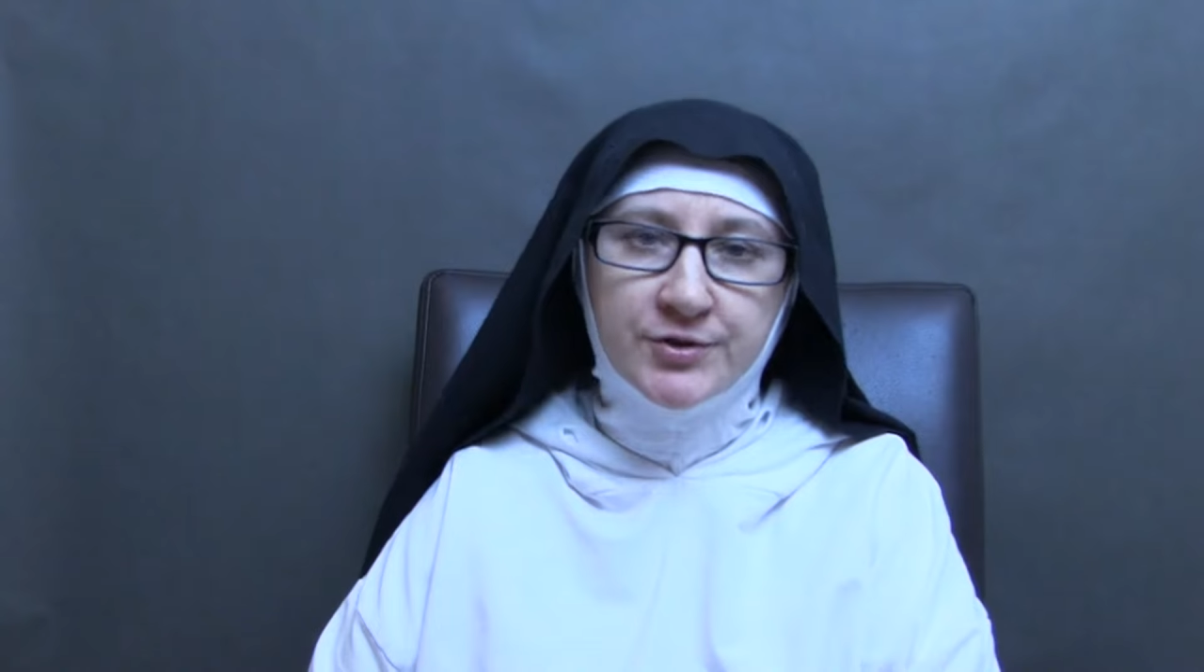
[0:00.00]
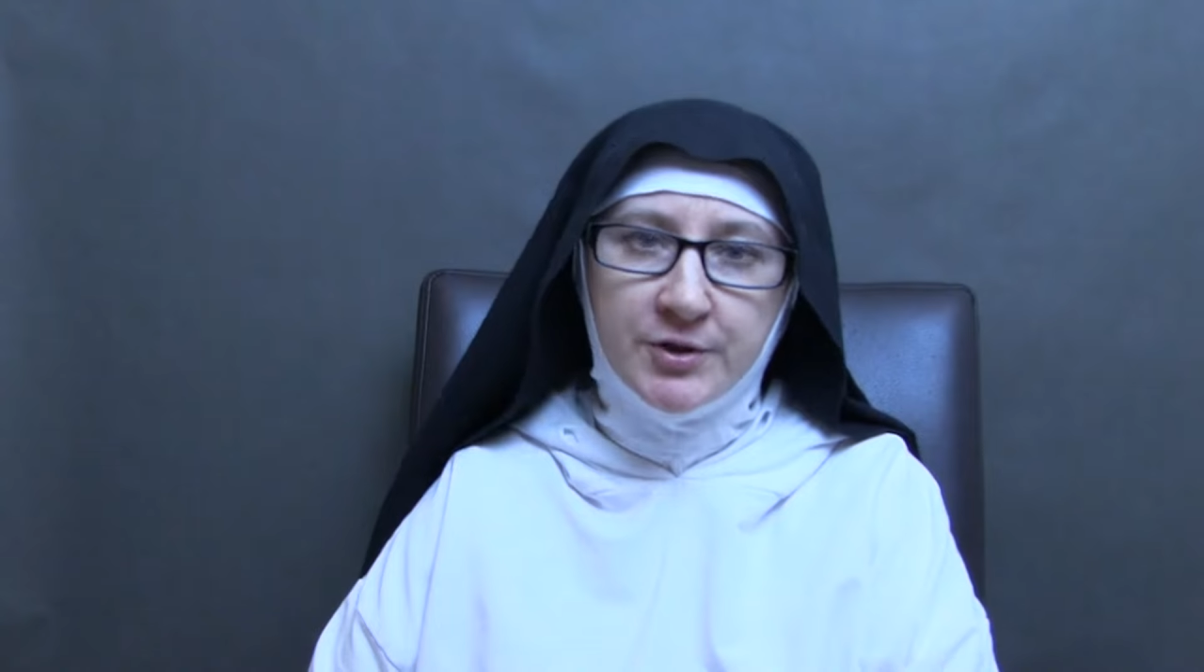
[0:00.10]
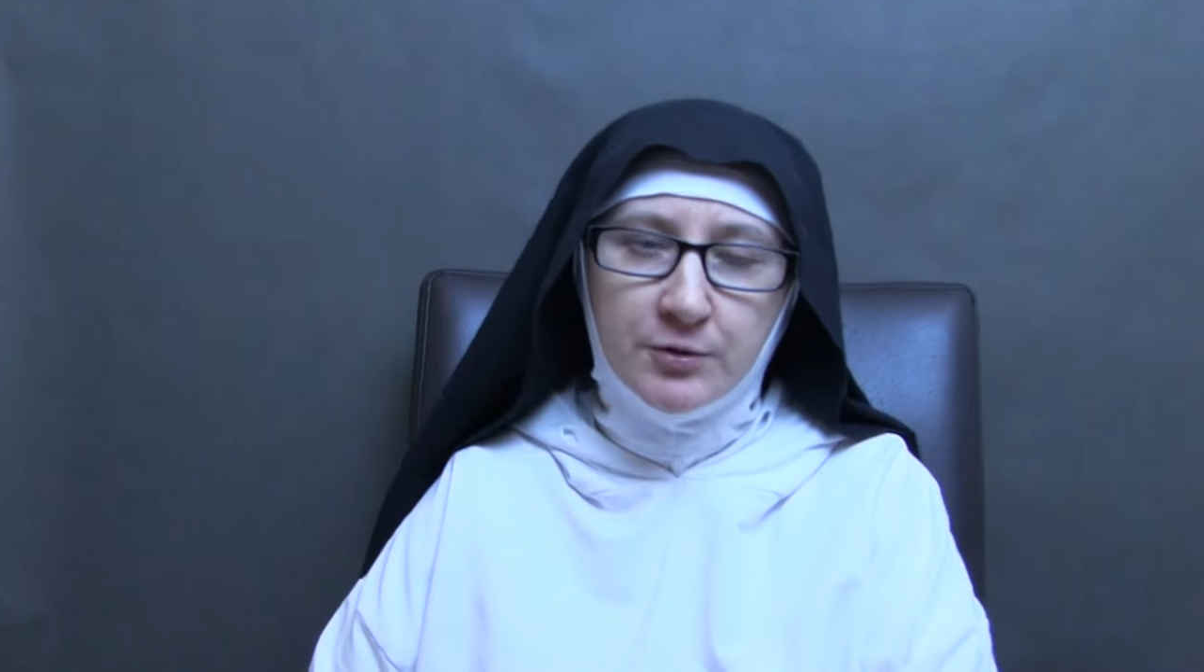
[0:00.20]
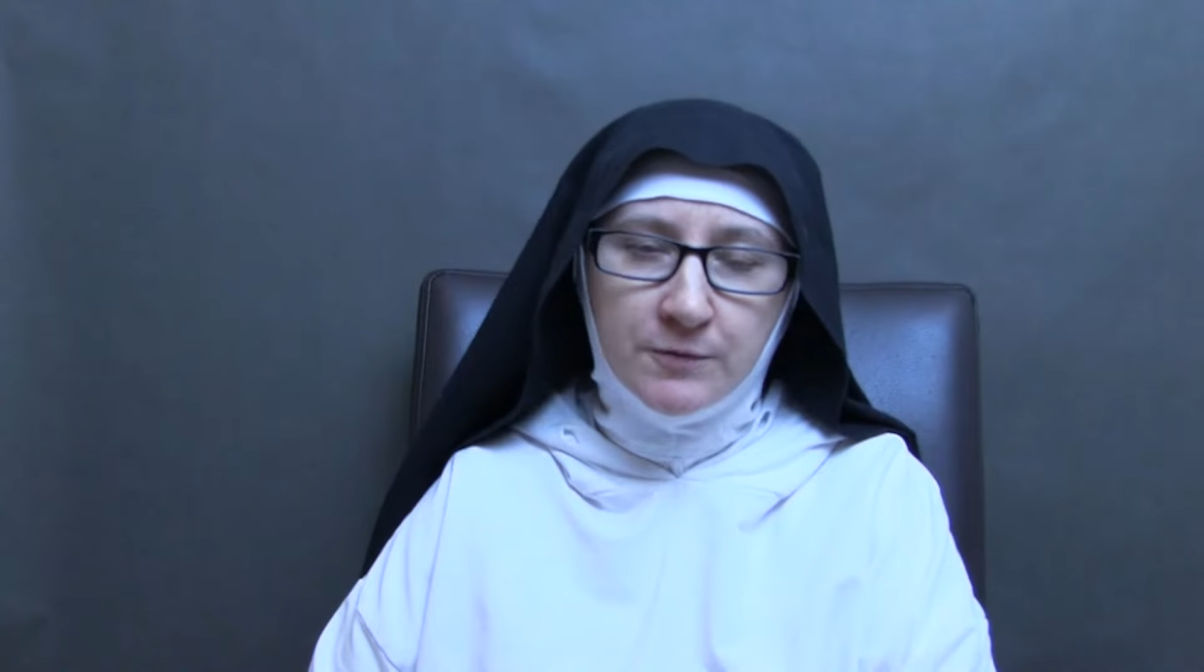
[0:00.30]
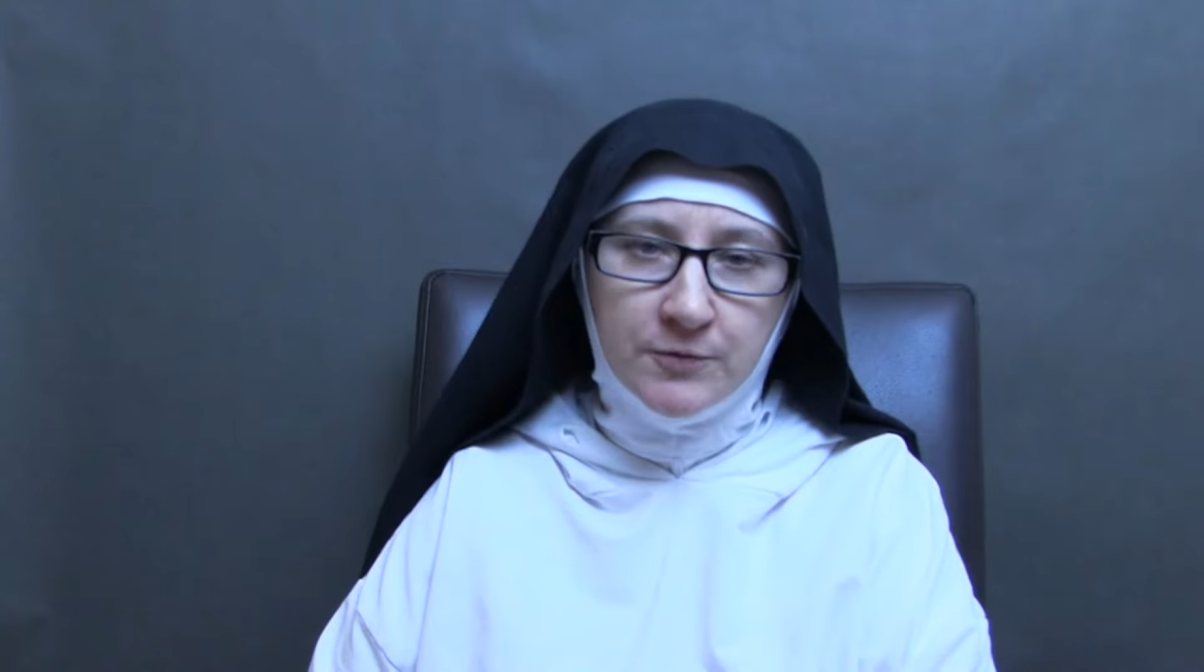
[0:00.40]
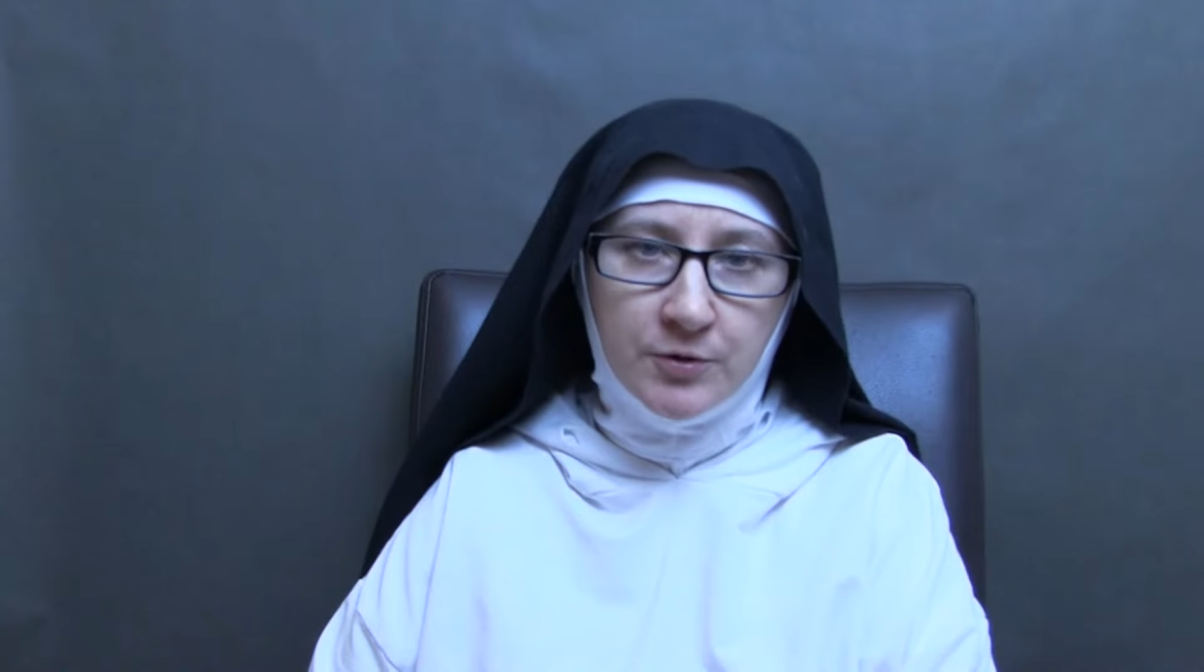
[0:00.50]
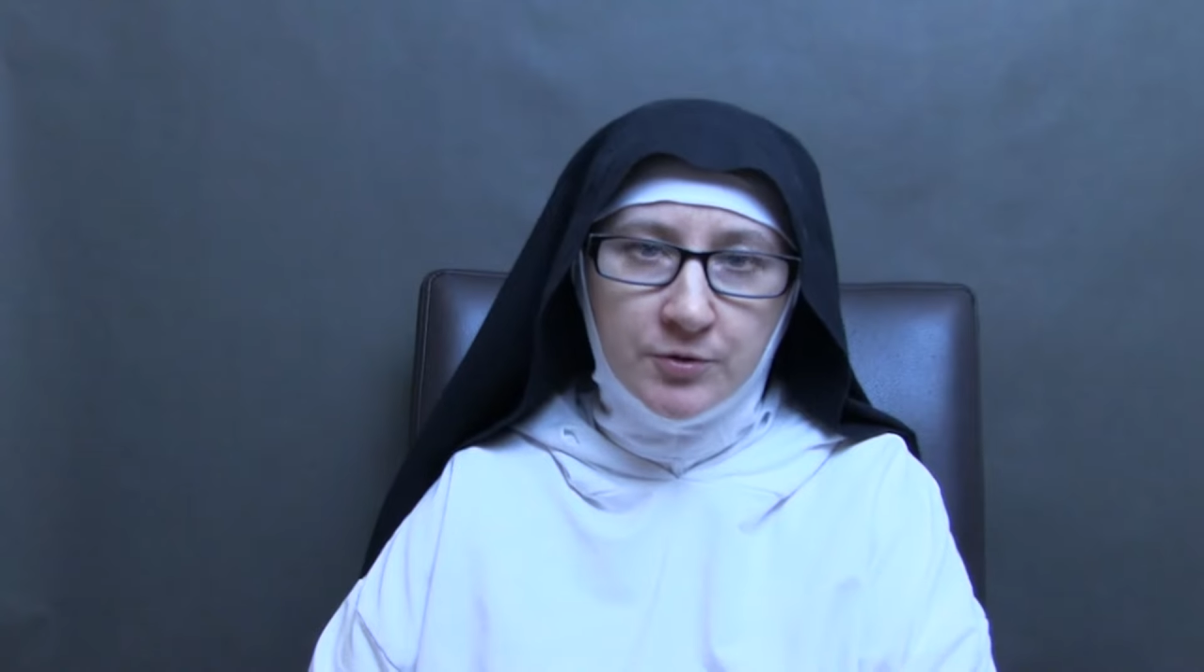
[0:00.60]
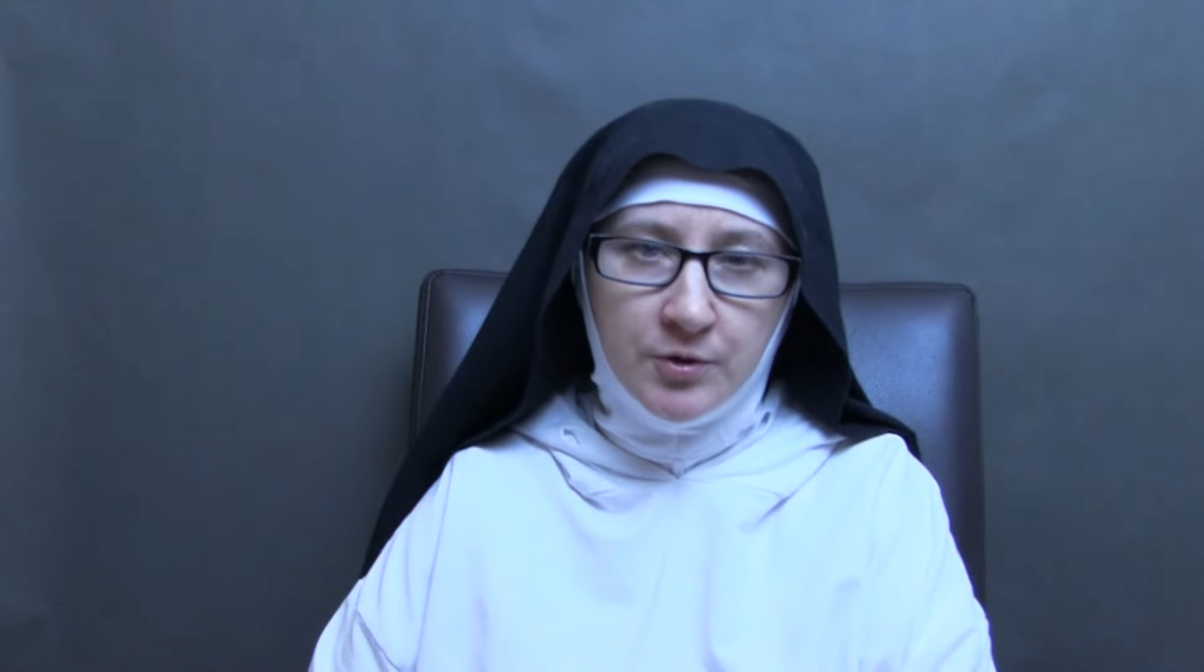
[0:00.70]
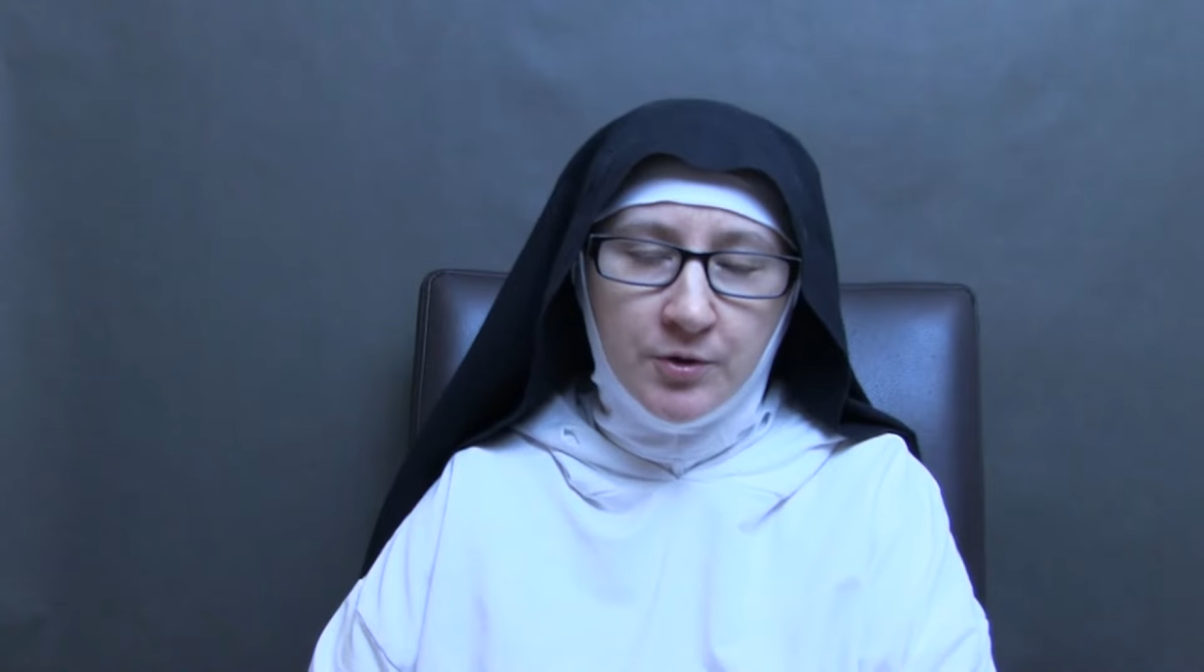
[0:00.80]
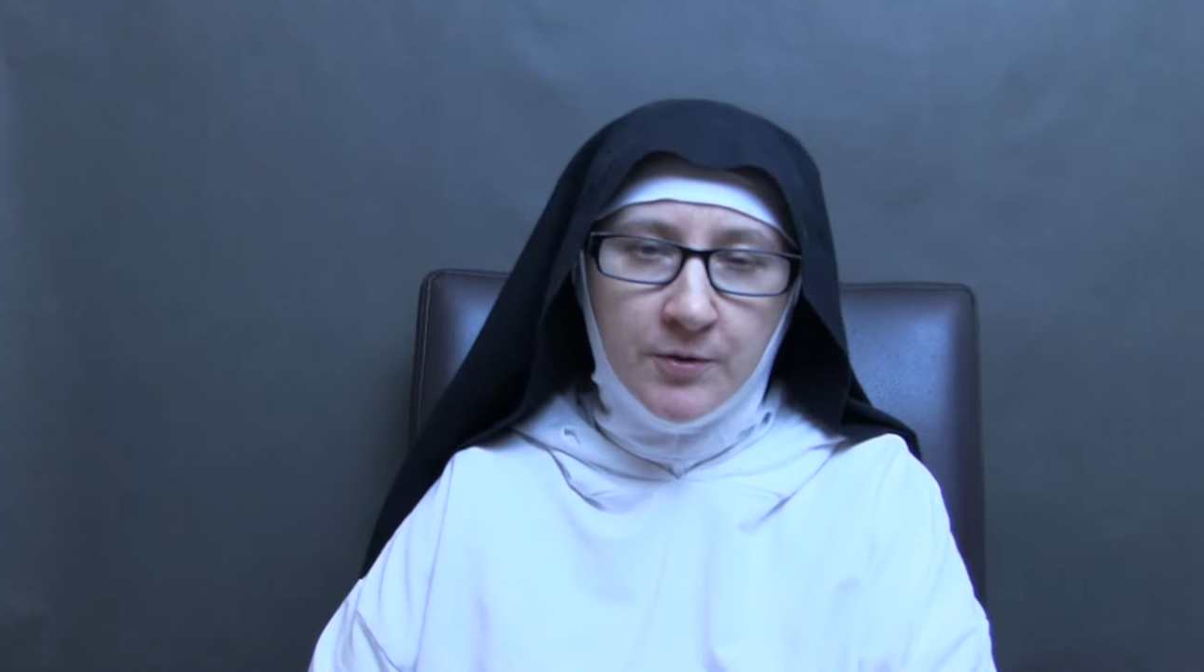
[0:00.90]
zarówno
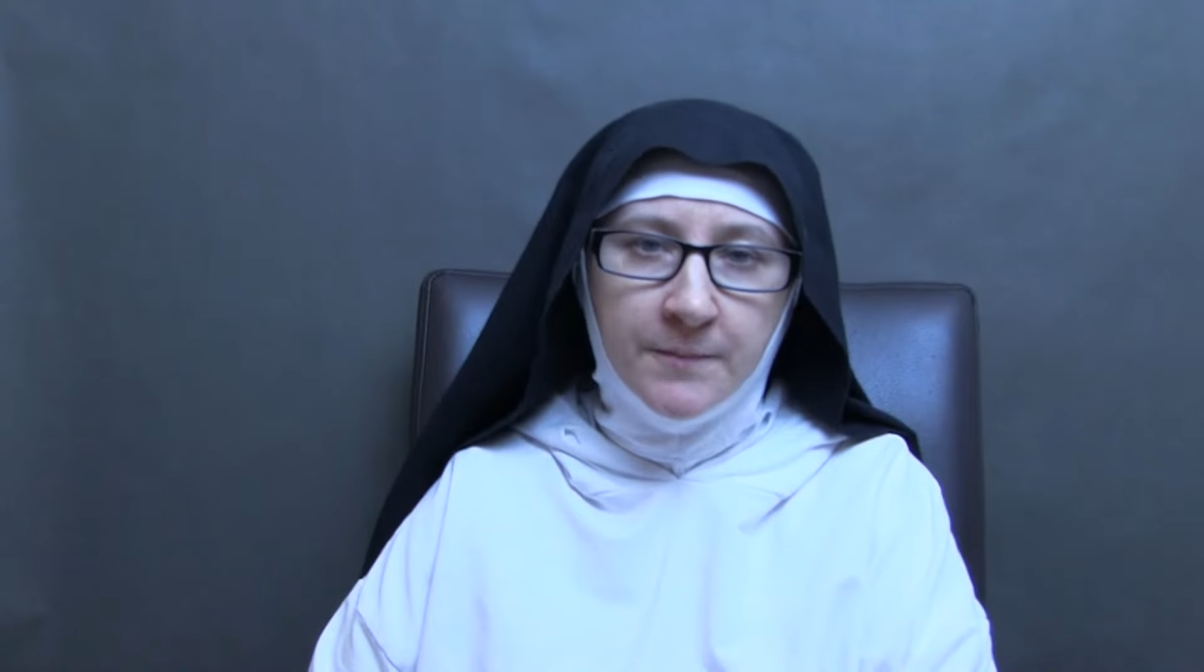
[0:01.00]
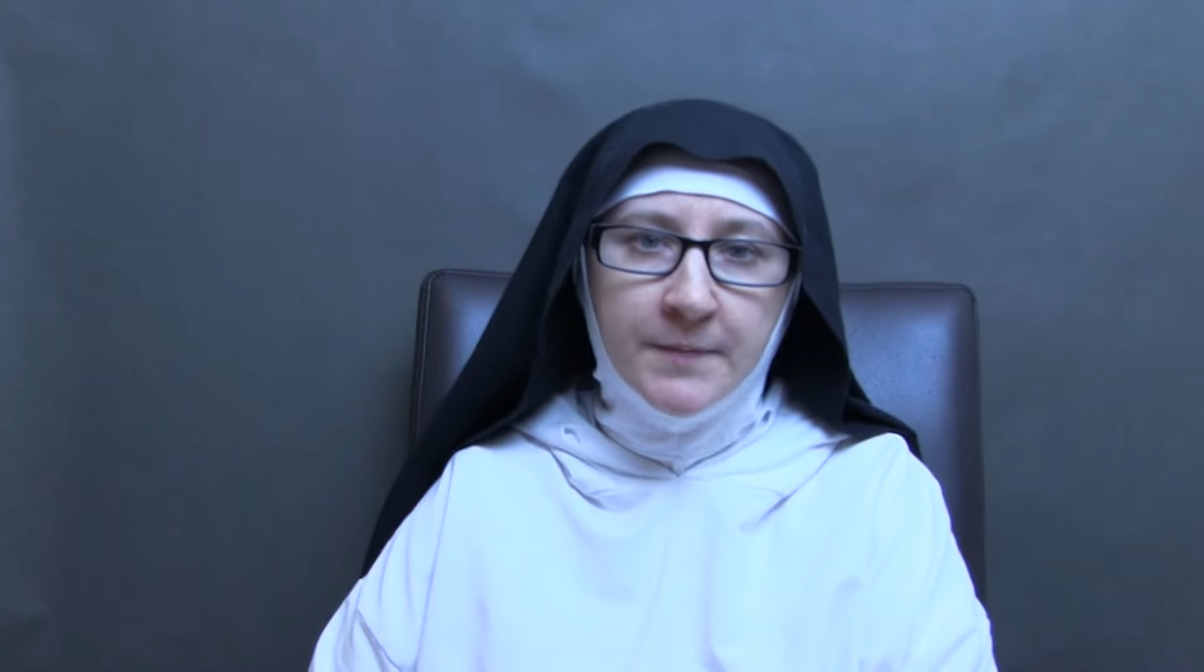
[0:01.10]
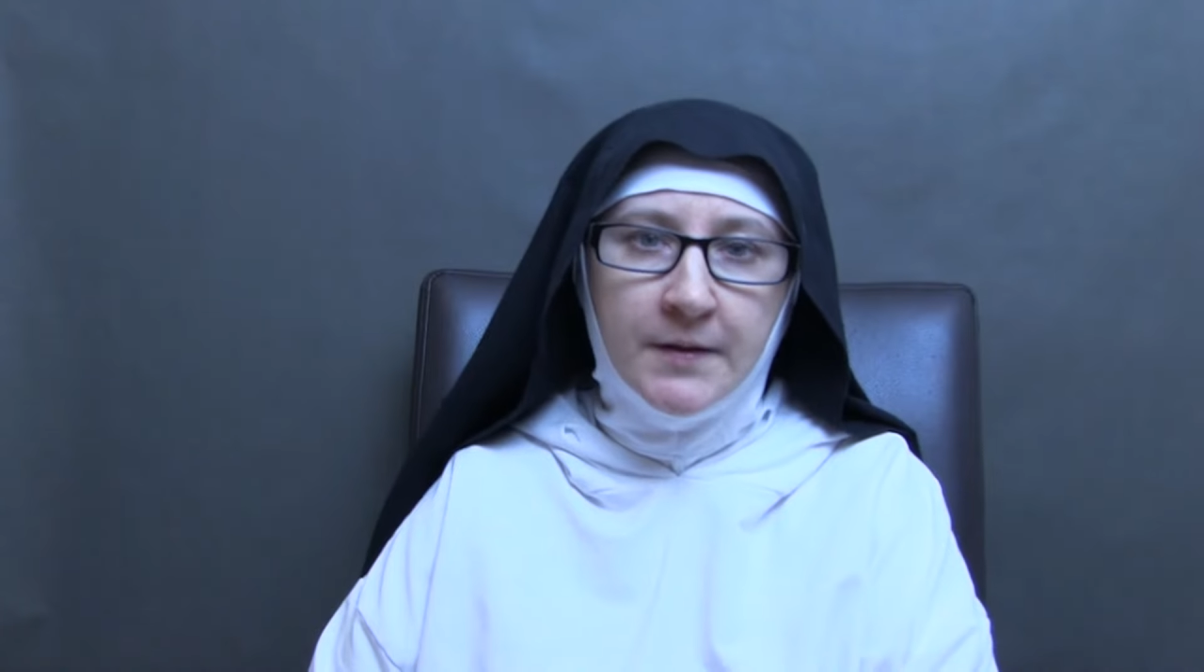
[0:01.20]
do